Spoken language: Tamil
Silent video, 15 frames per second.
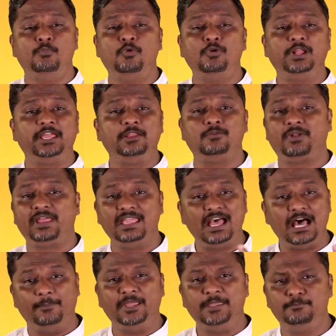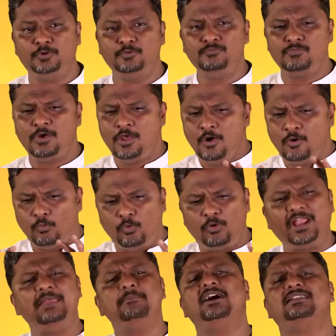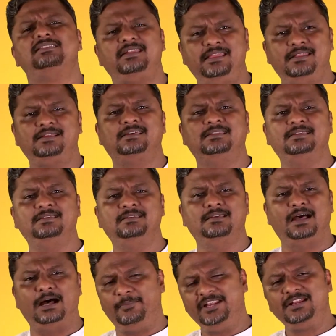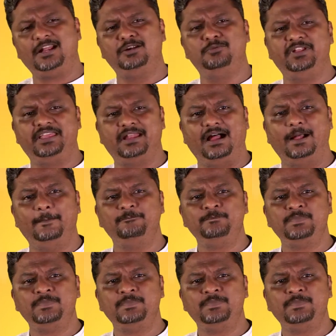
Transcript: மூளையினுடைய அமைப்பும் ஒரே மாதிரி இருக்குது அப்படின்னு கண்டுபிடிக்கிறாங்க